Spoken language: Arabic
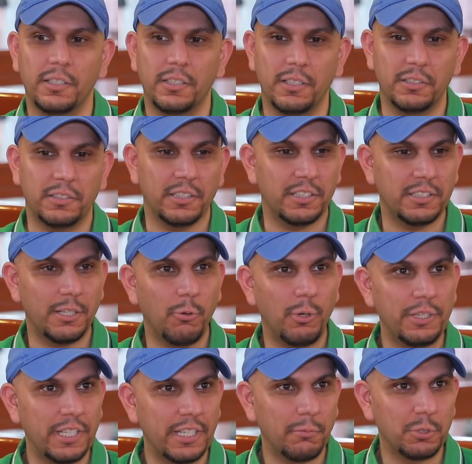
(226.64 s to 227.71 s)
احنا
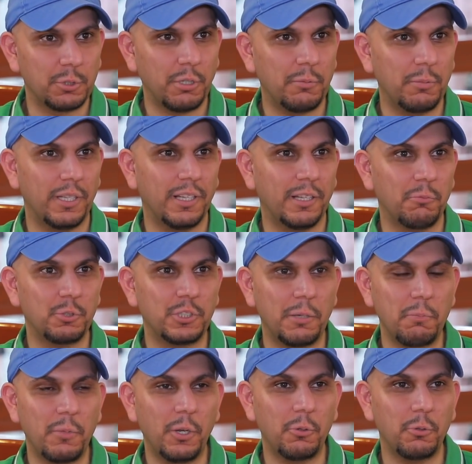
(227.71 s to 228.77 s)
تجولنا قبل شوي
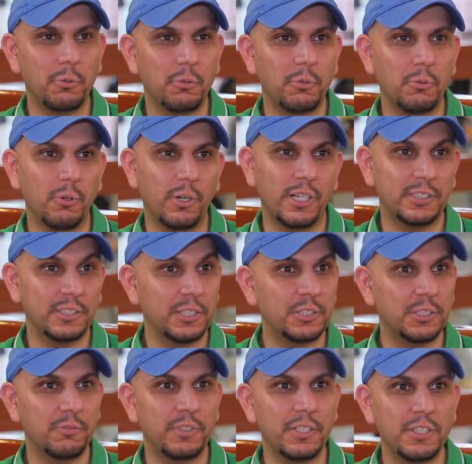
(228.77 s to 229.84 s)
بالمجمع
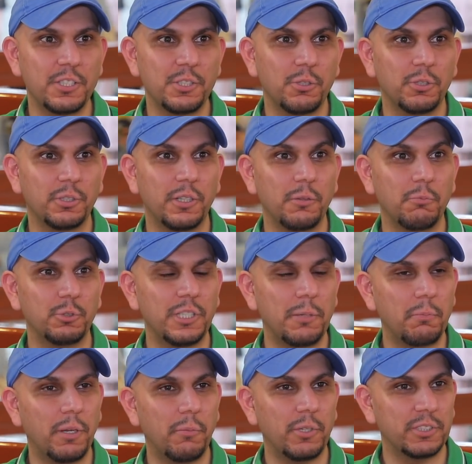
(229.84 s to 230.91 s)
واعتقد شفتي انت شلون
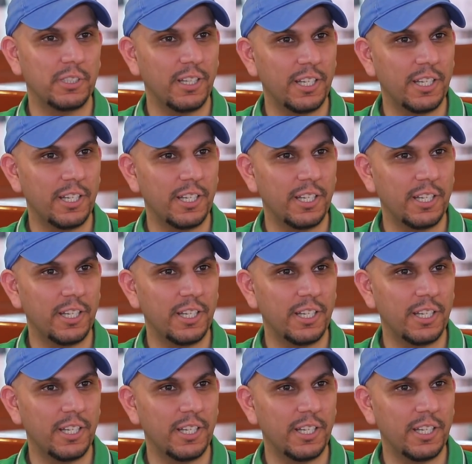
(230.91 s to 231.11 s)
المجمع ما شاء